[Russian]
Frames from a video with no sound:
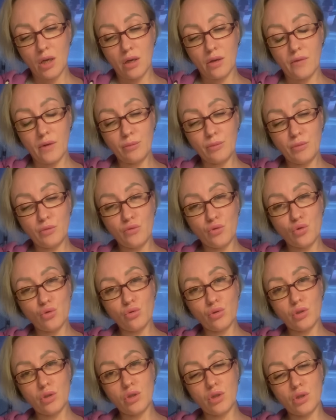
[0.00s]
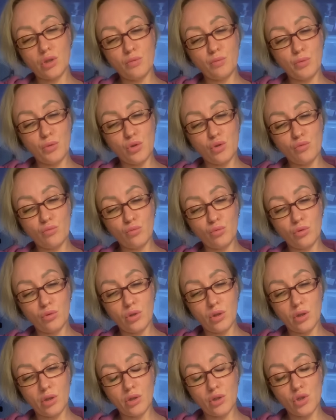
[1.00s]
вам, девчонки, здесь
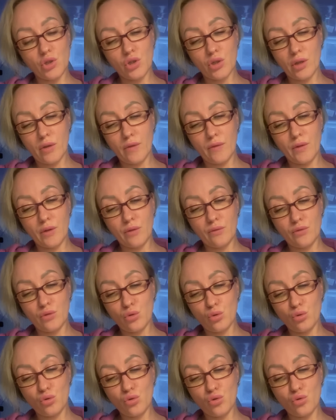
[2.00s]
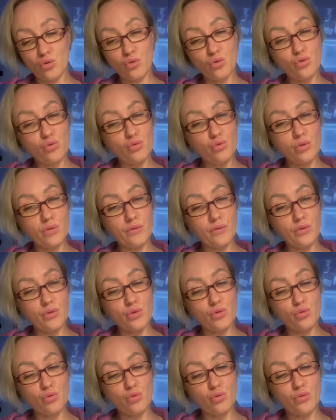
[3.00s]
почему-то человек все еще чувство
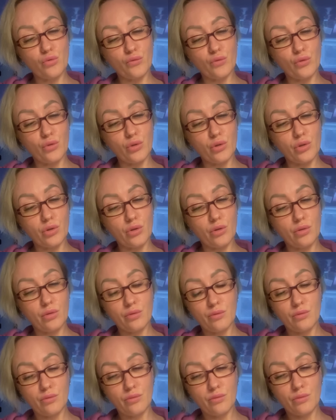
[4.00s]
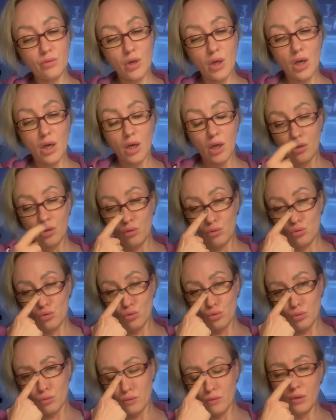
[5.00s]
чувствует. Но ну,
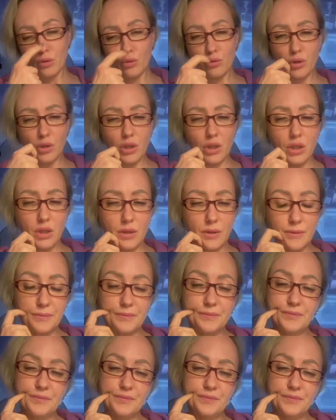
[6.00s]
чувства легкие.